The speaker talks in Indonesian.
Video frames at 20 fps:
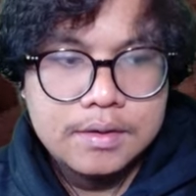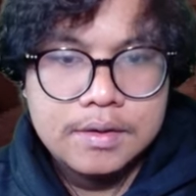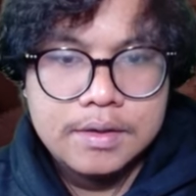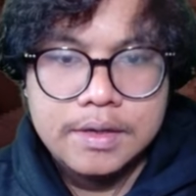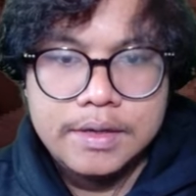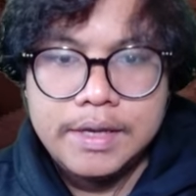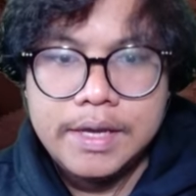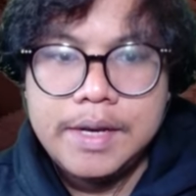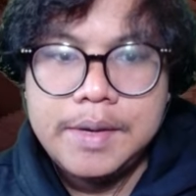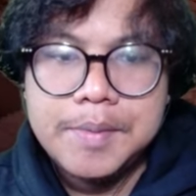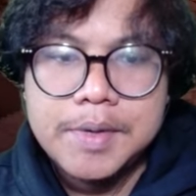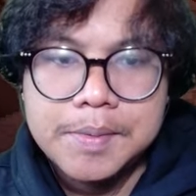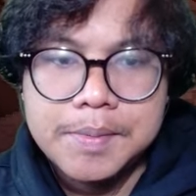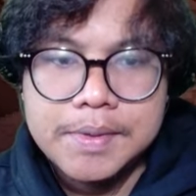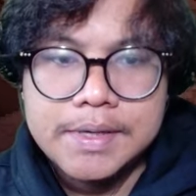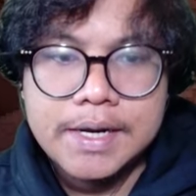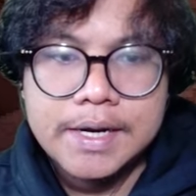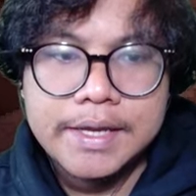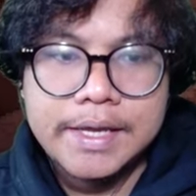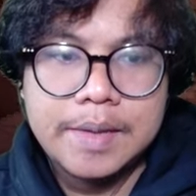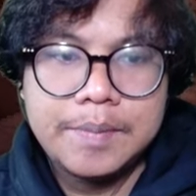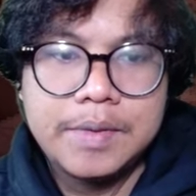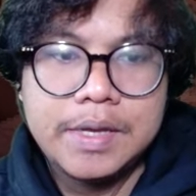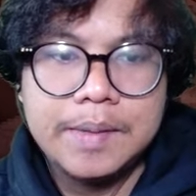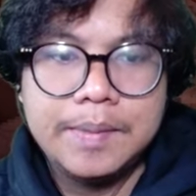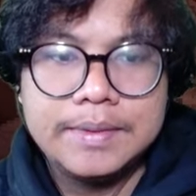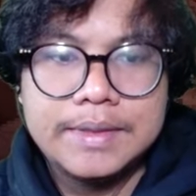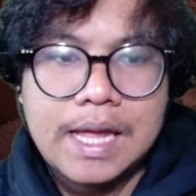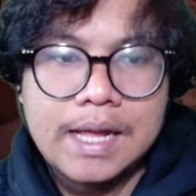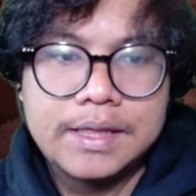Ya ini bener-bener
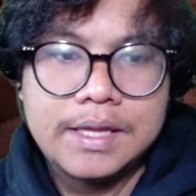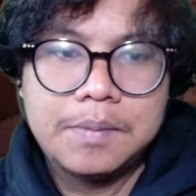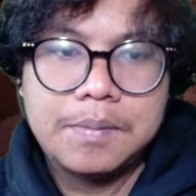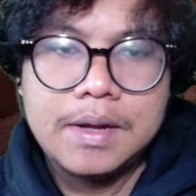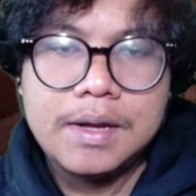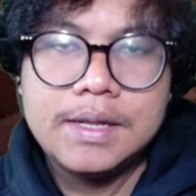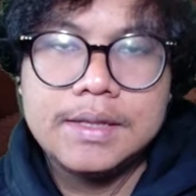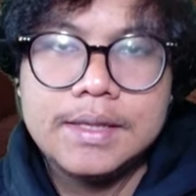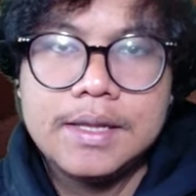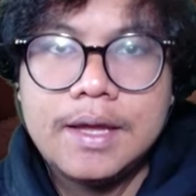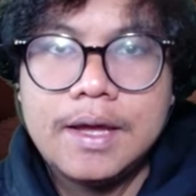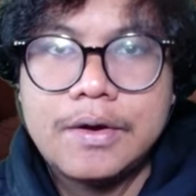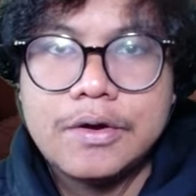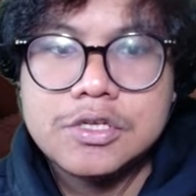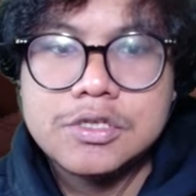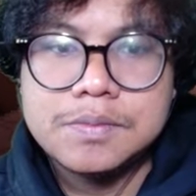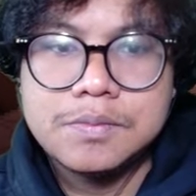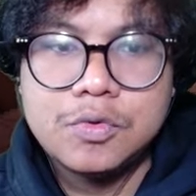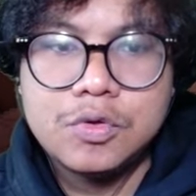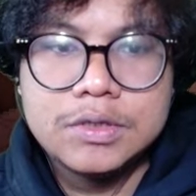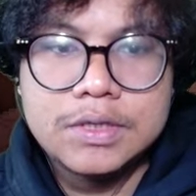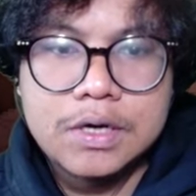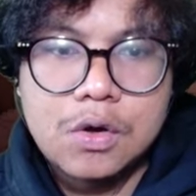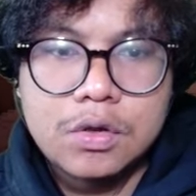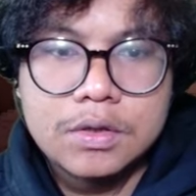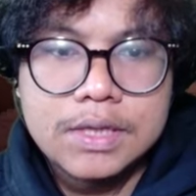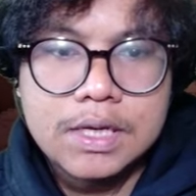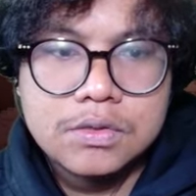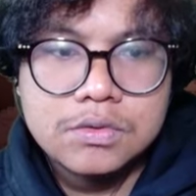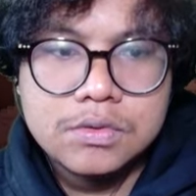game-game taktik banget ya harus muter
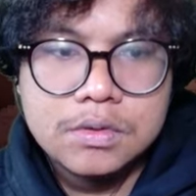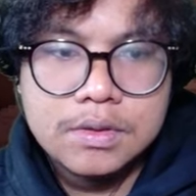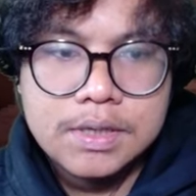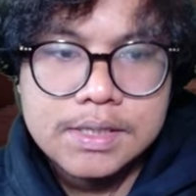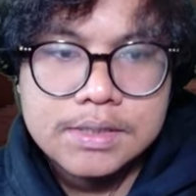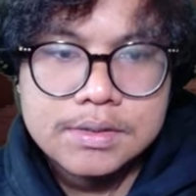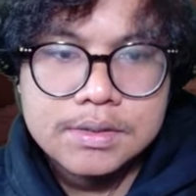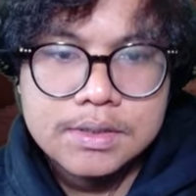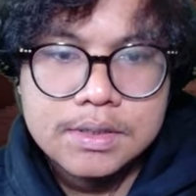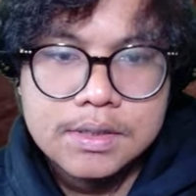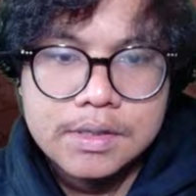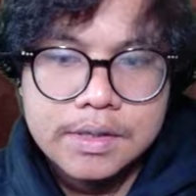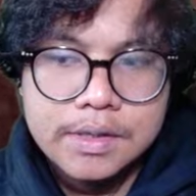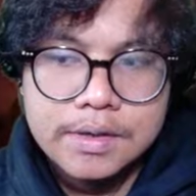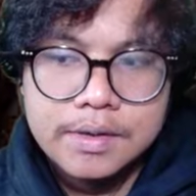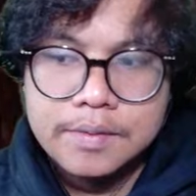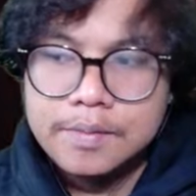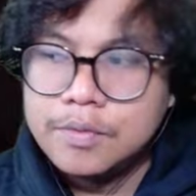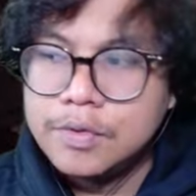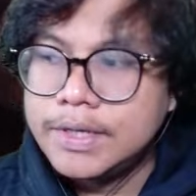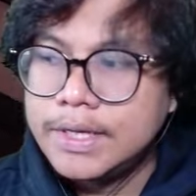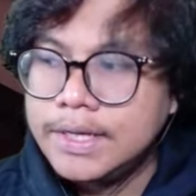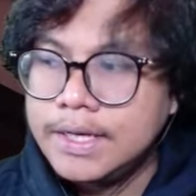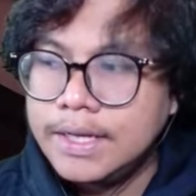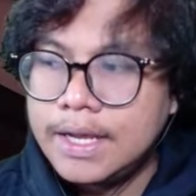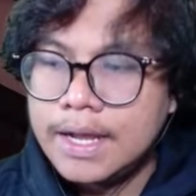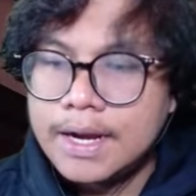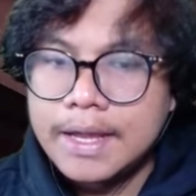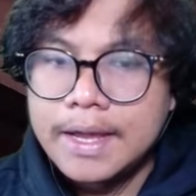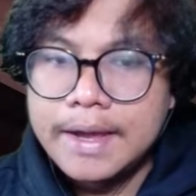otak juga guys. Mungkin ini
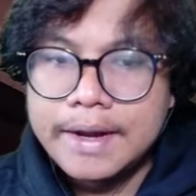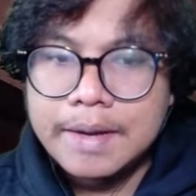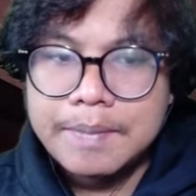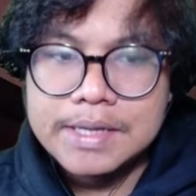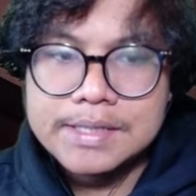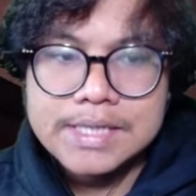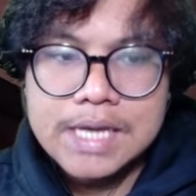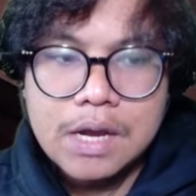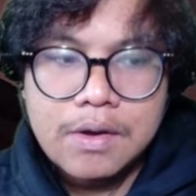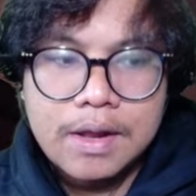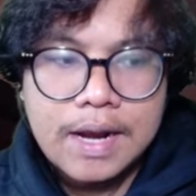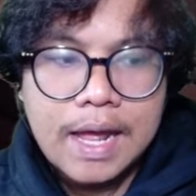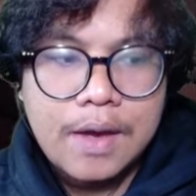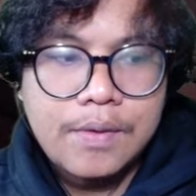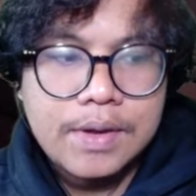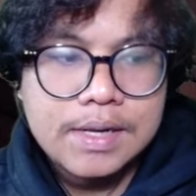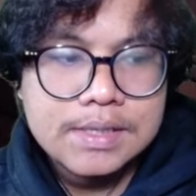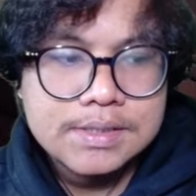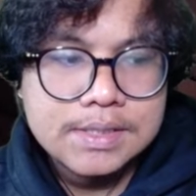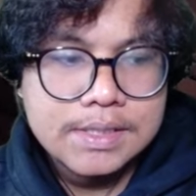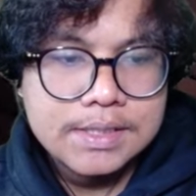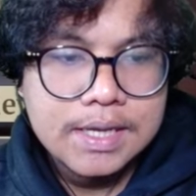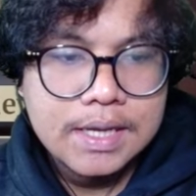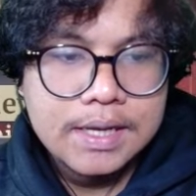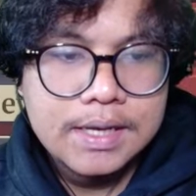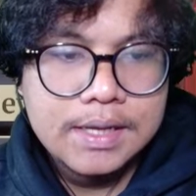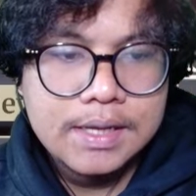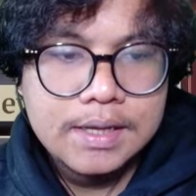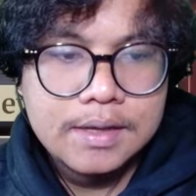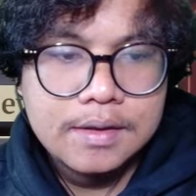gara-gara masih awal-awal sih
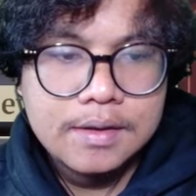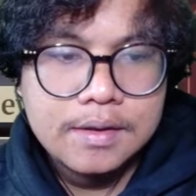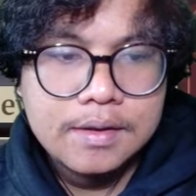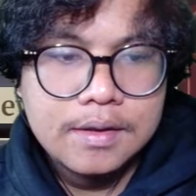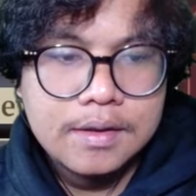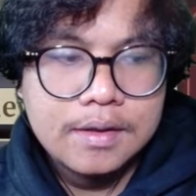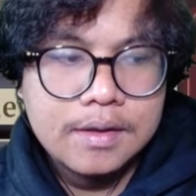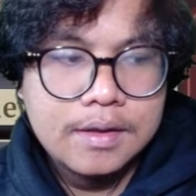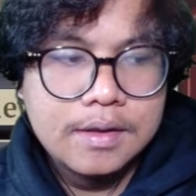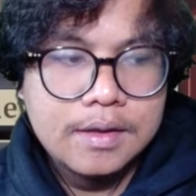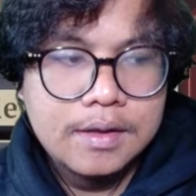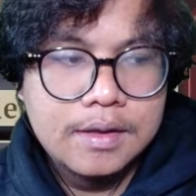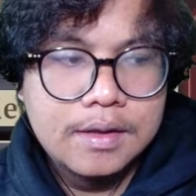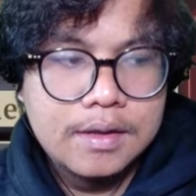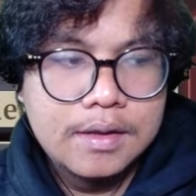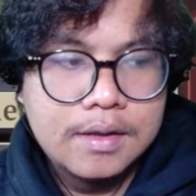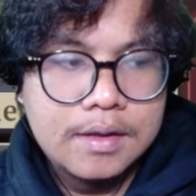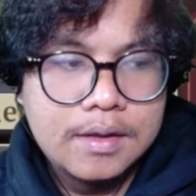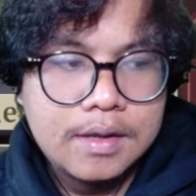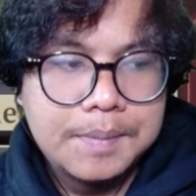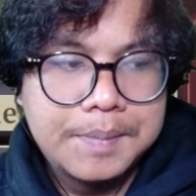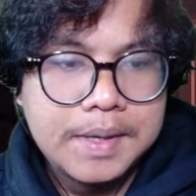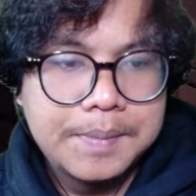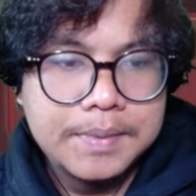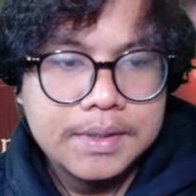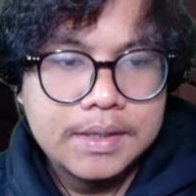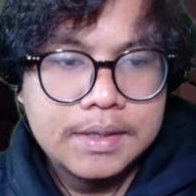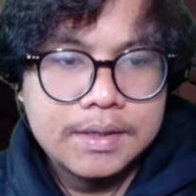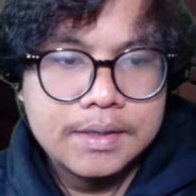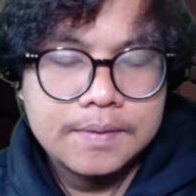jadi uh, apa
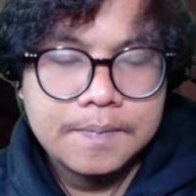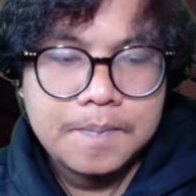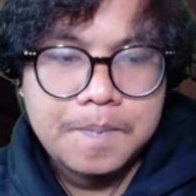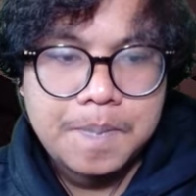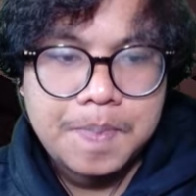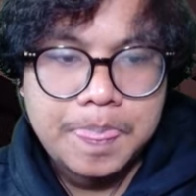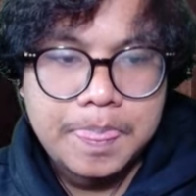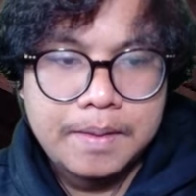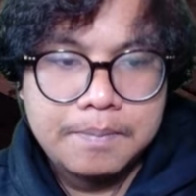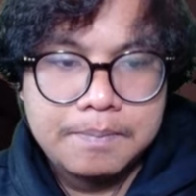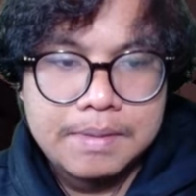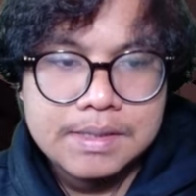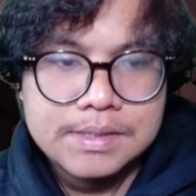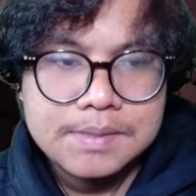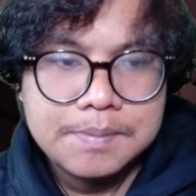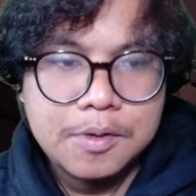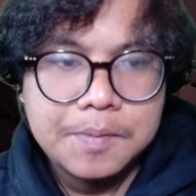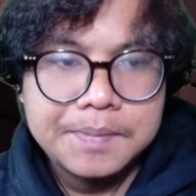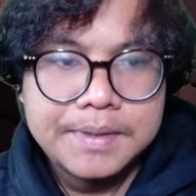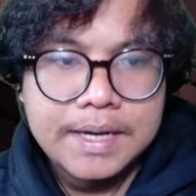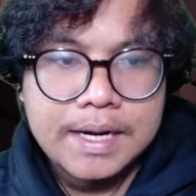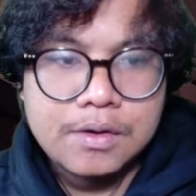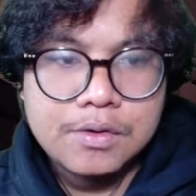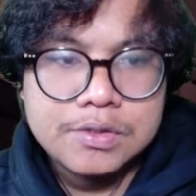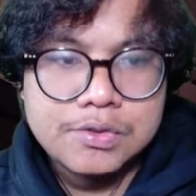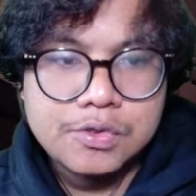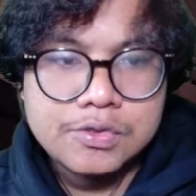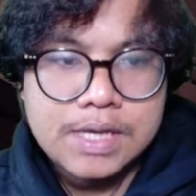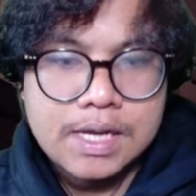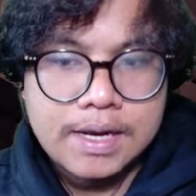namanya masih belum
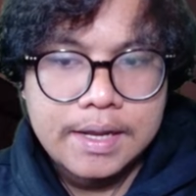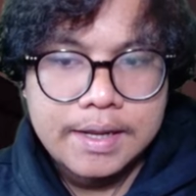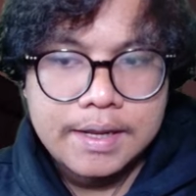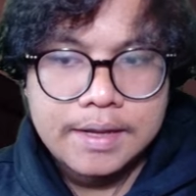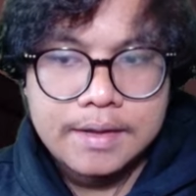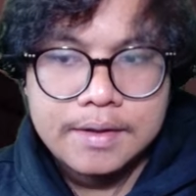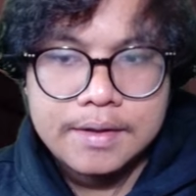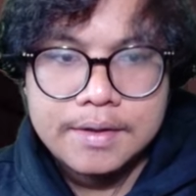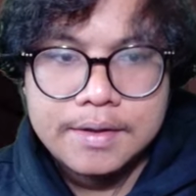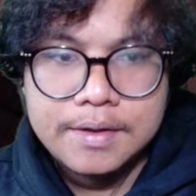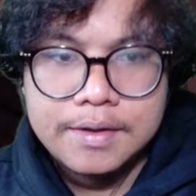terlalu susah lah ya.